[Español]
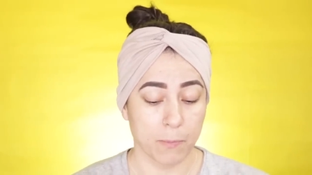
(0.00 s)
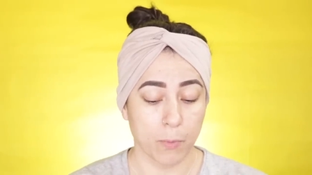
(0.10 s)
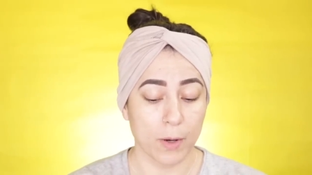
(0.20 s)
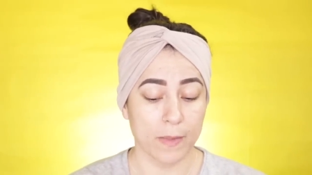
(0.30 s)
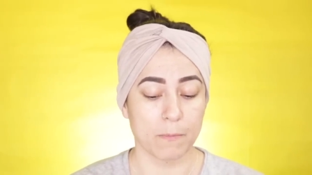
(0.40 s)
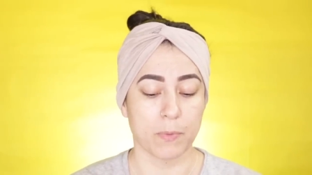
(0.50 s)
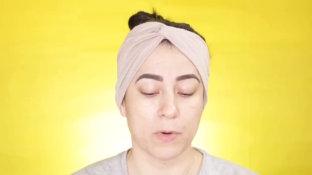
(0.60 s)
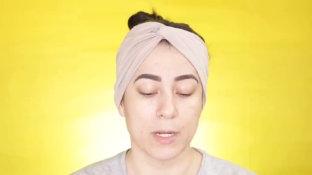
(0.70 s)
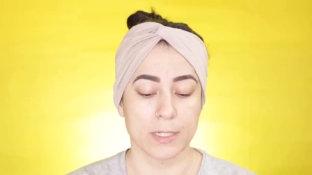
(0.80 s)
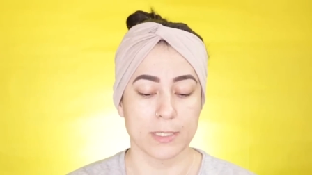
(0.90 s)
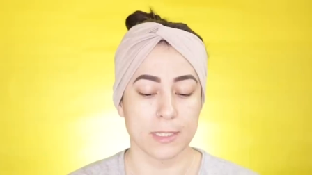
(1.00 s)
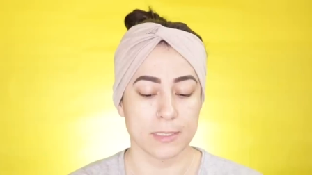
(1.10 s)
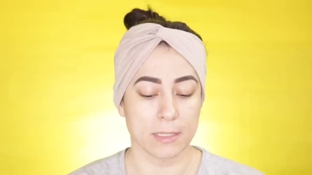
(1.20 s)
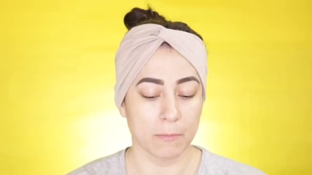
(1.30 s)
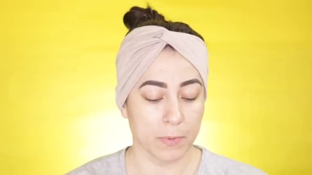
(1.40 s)
pueden ponerse
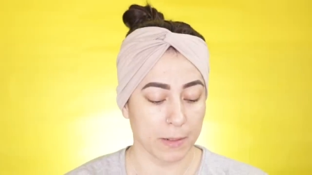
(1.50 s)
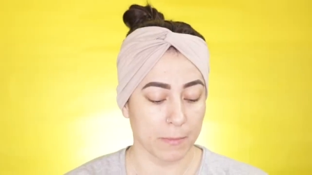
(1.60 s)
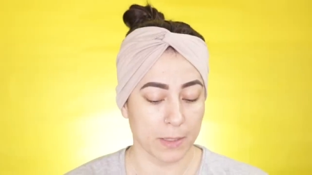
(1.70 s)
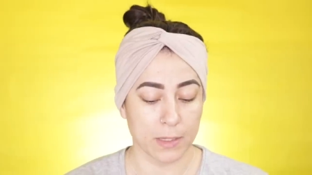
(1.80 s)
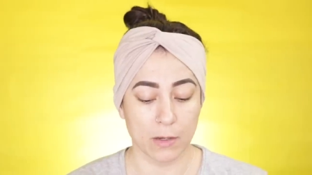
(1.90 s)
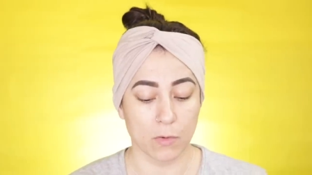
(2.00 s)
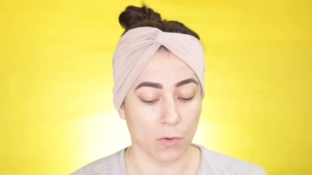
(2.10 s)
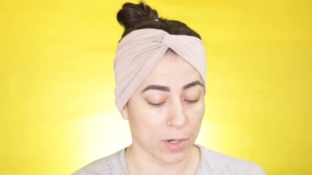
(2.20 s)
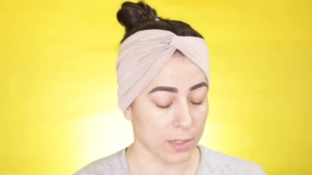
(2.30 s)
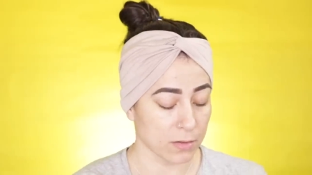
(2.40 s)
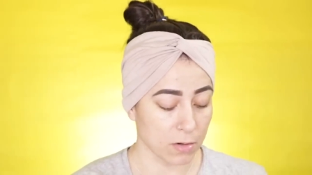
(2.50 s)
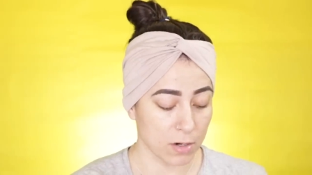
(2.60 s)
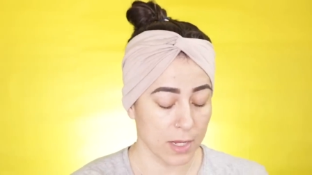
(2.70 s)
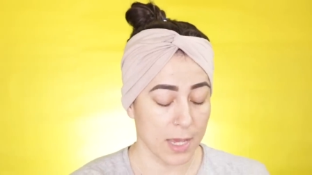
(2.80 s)
simplemente corrector.